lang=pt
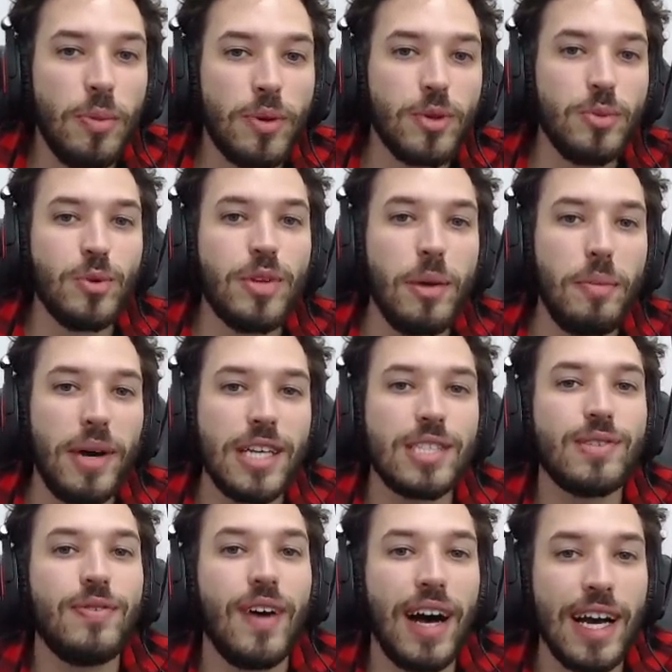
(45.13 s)
do Mundo é mais
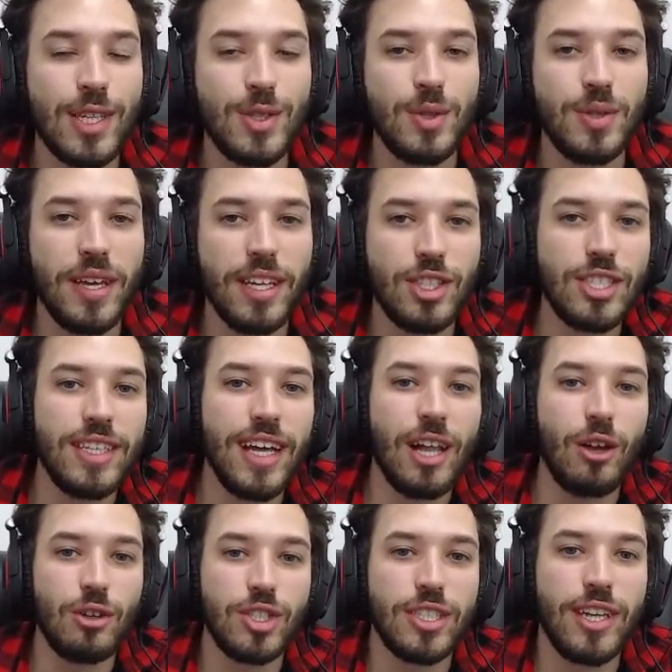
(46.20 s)
fácil e ele te dá
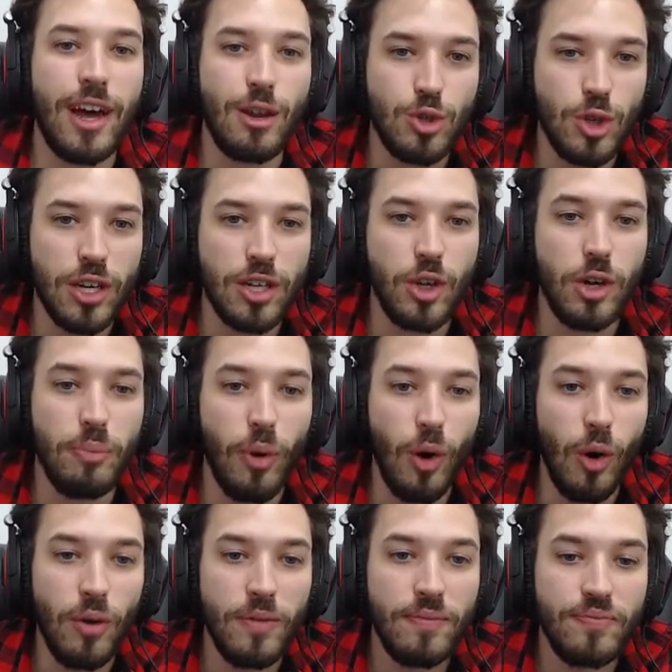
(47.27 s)
logo de cara um jogador
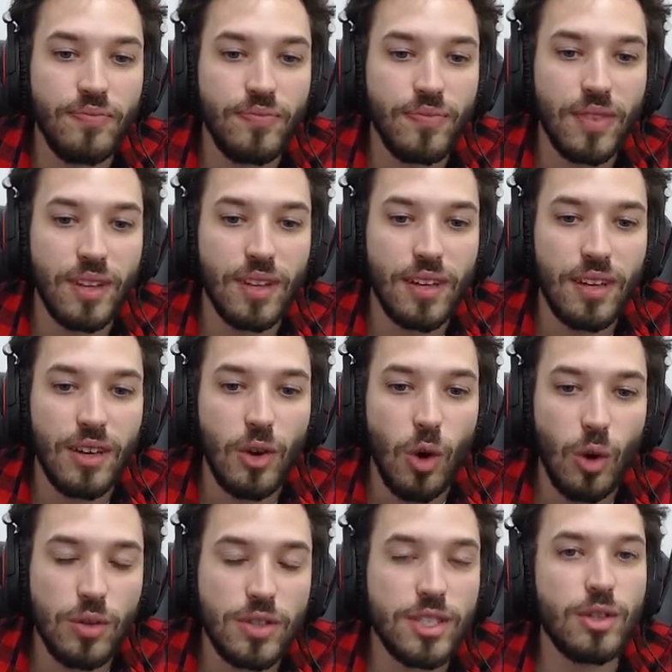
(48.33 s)
bom,
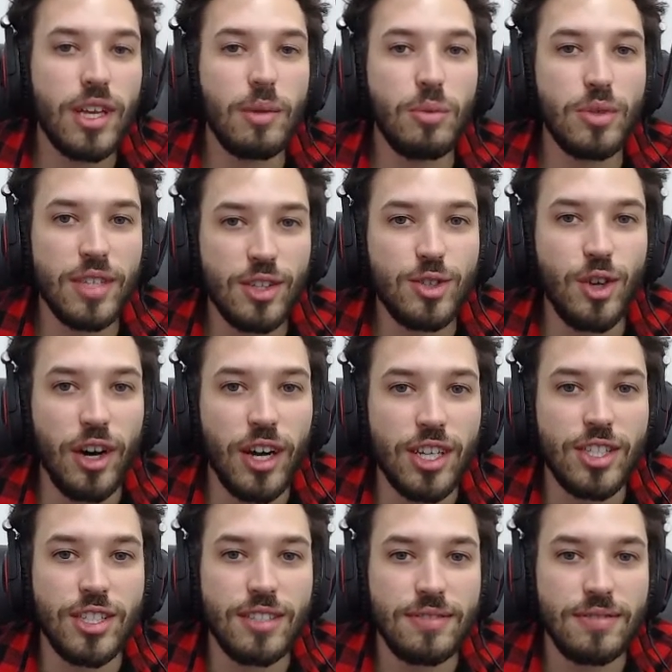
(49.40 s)
ou se eu dei muita
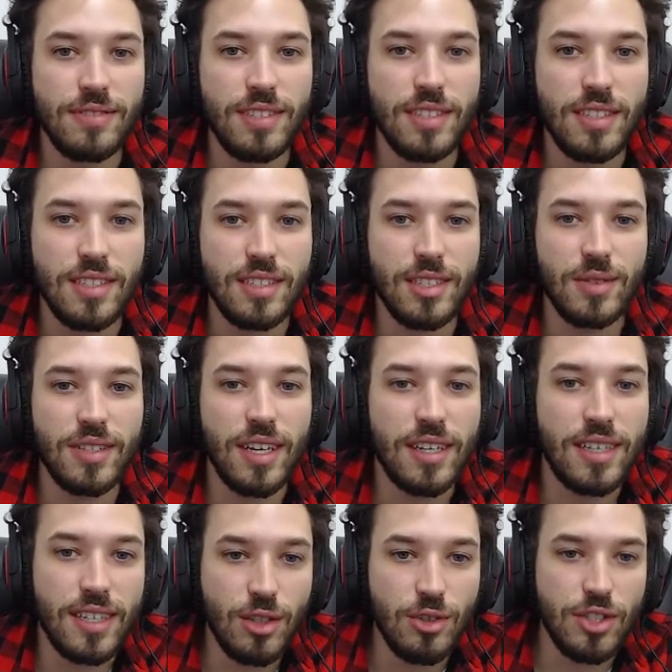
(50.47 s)
sorte. Então tá
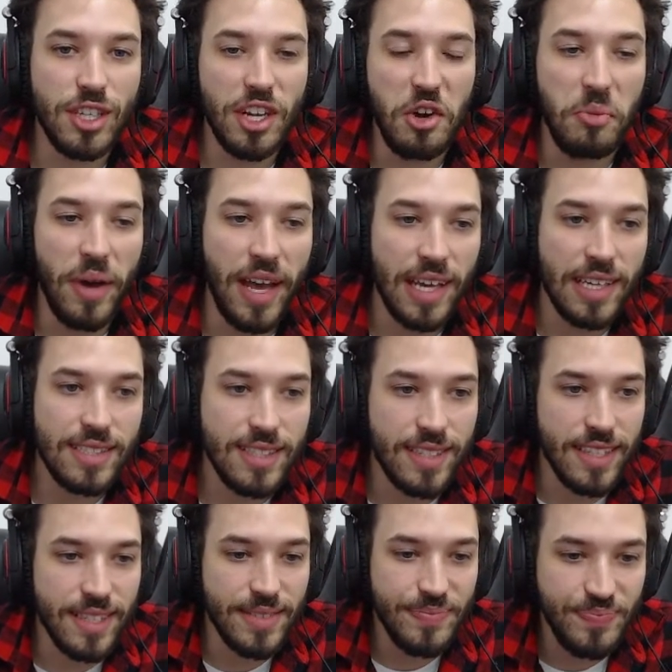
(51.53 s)
aqui, eu tirei o Messi,
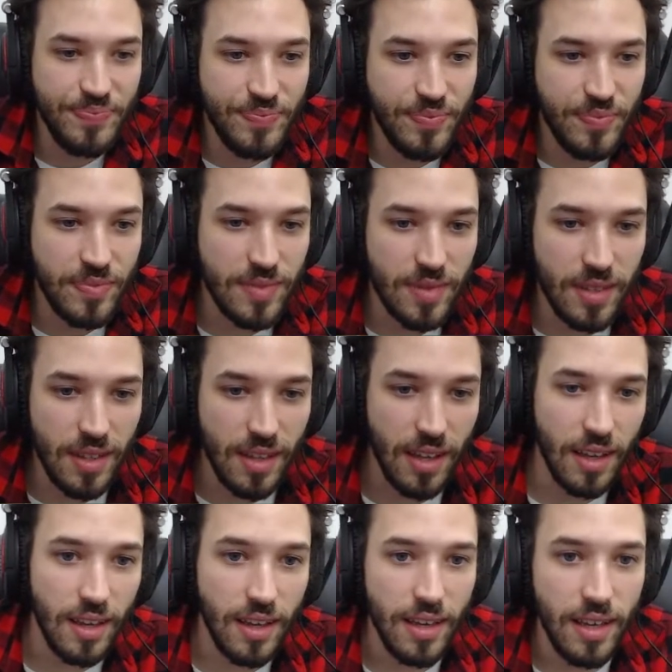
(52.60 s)
né?
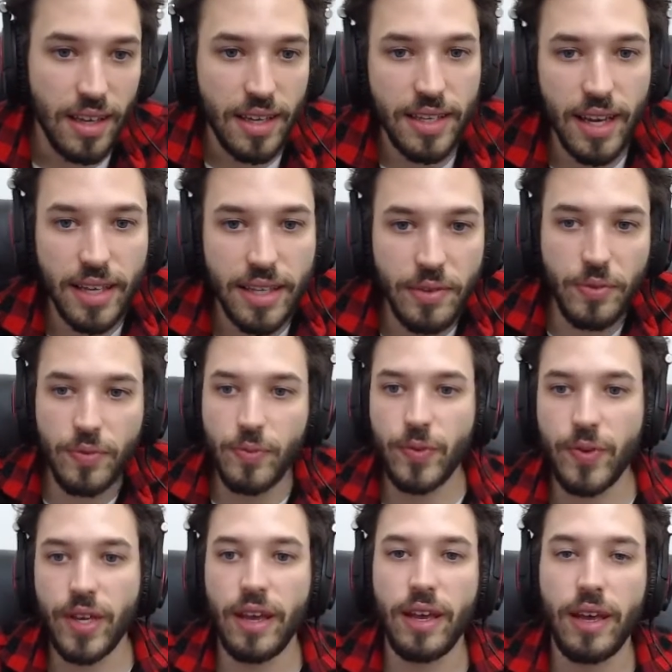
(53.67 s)
E aí
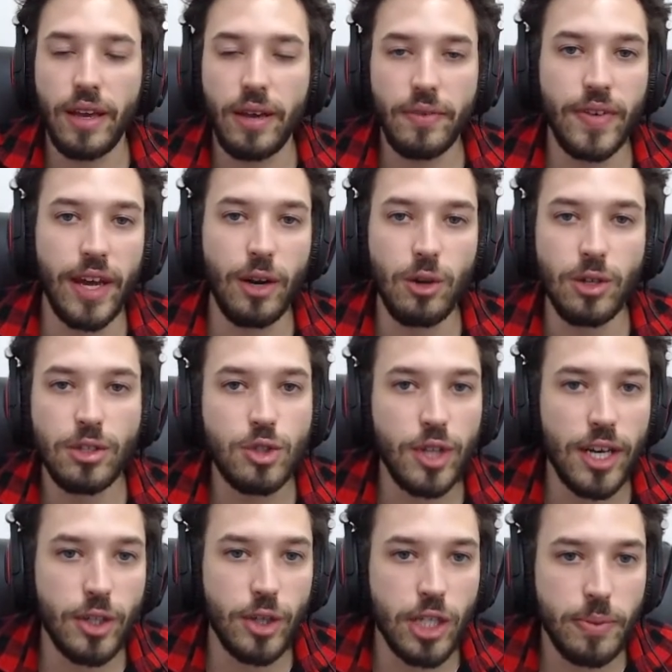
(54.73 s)
vier, vieram outros
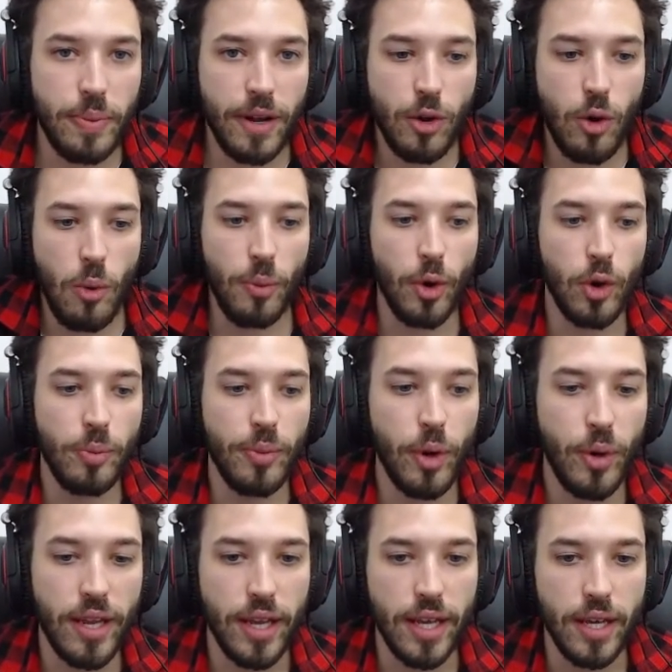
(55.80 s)
jogadores para compor o meu
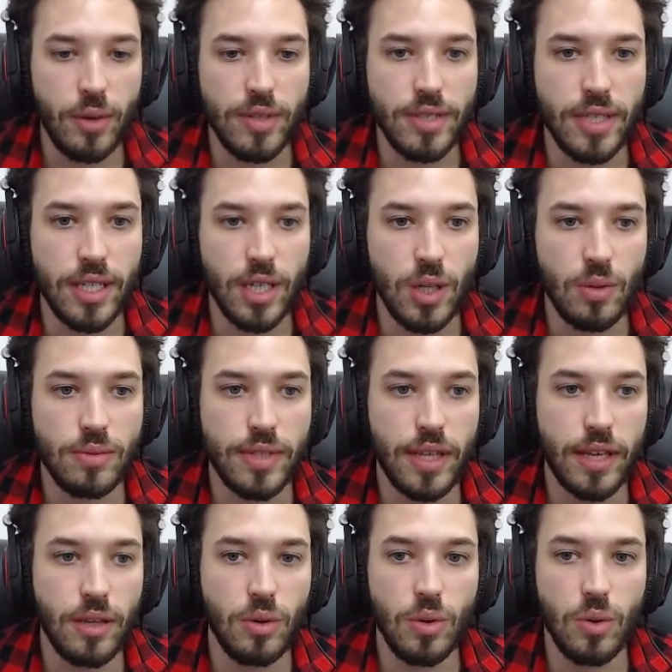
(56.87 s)
elenco. Então
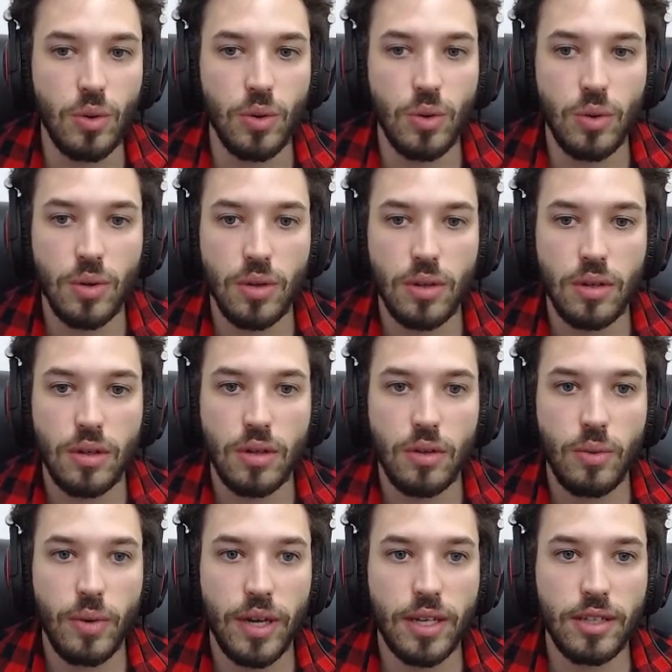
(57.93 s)
tem o.
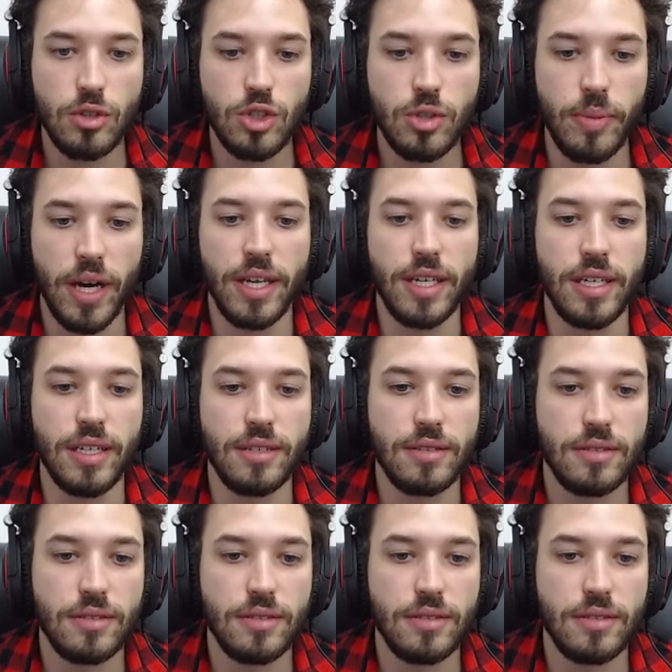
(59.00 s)
Ué, cadê o Di Maria?